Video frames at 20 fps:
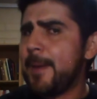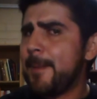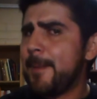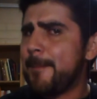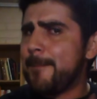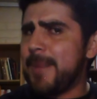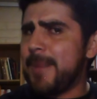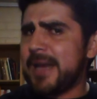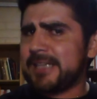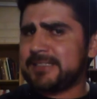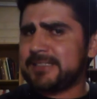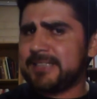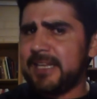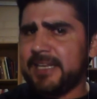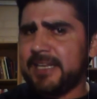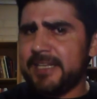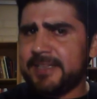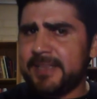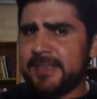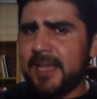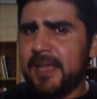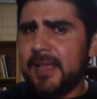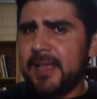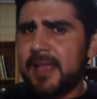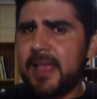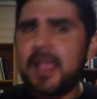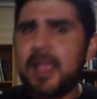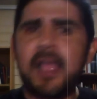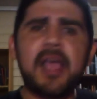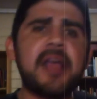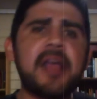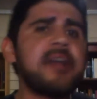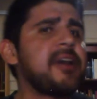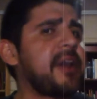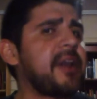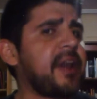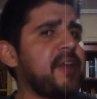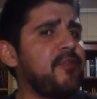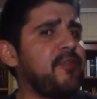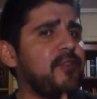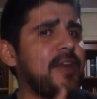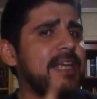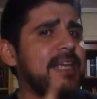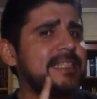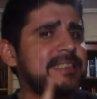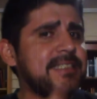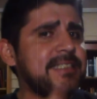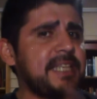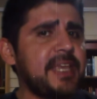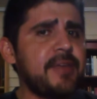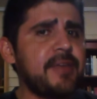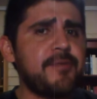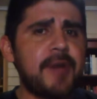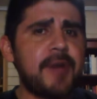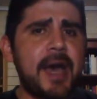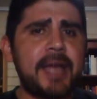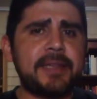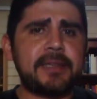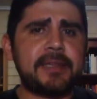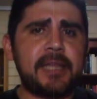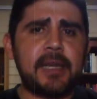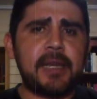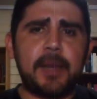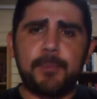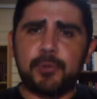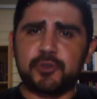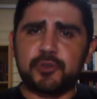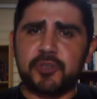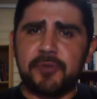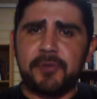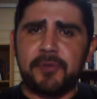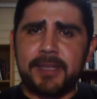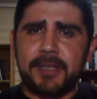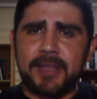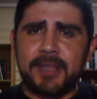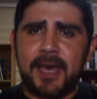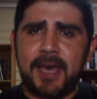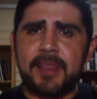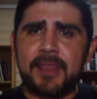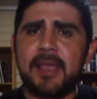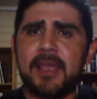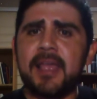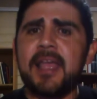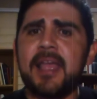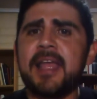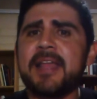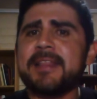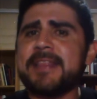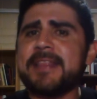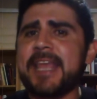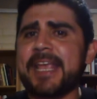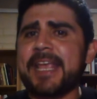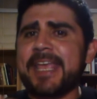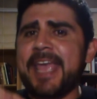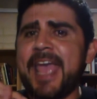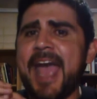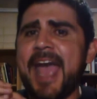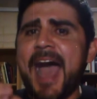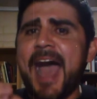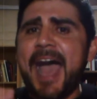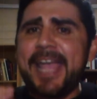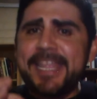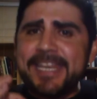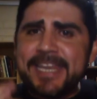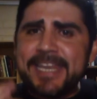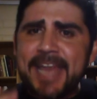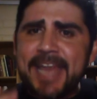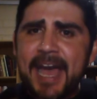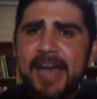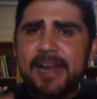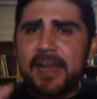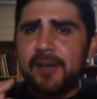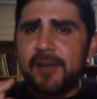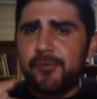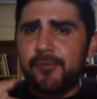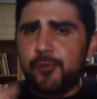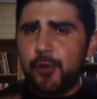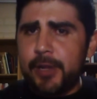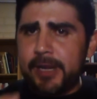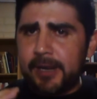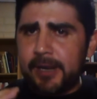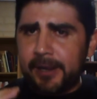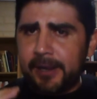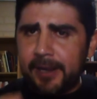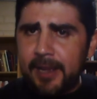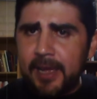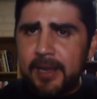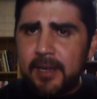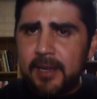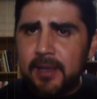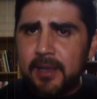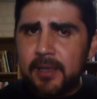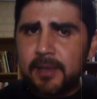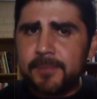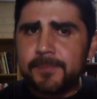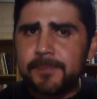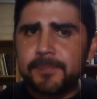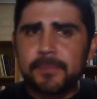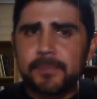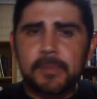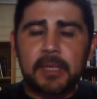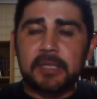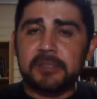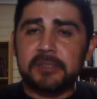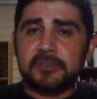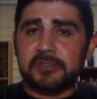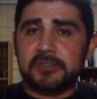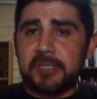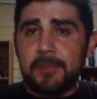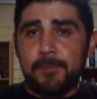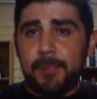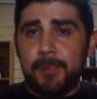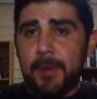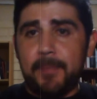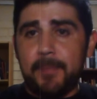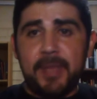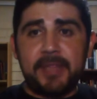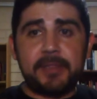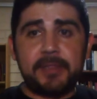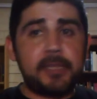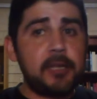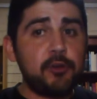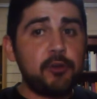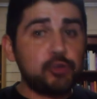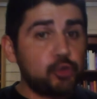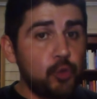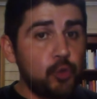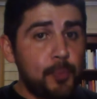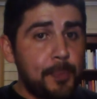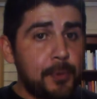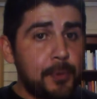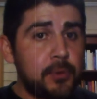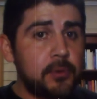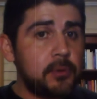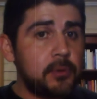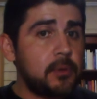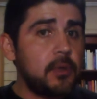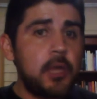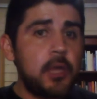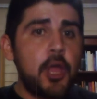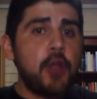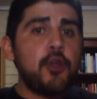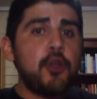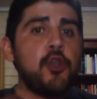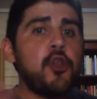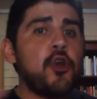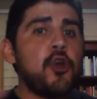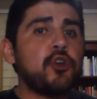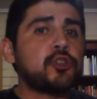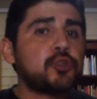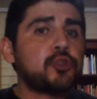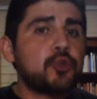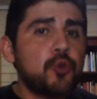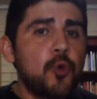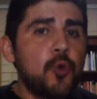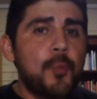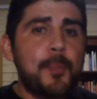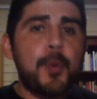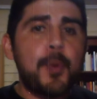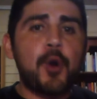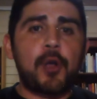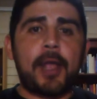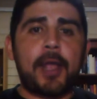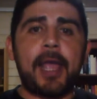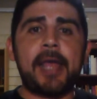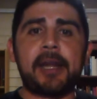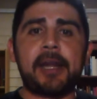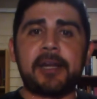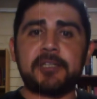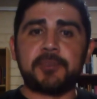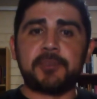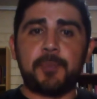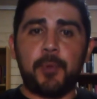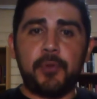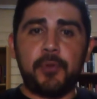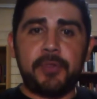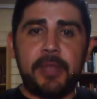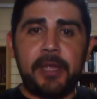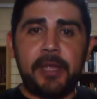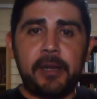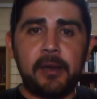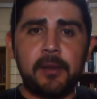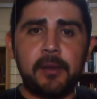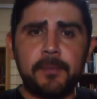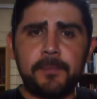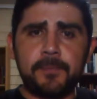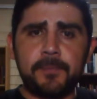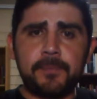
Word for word: Marcelita, reflexiva ante la posibilidad de que Ainara fuera real, simplemente no supo, no supo qué responder.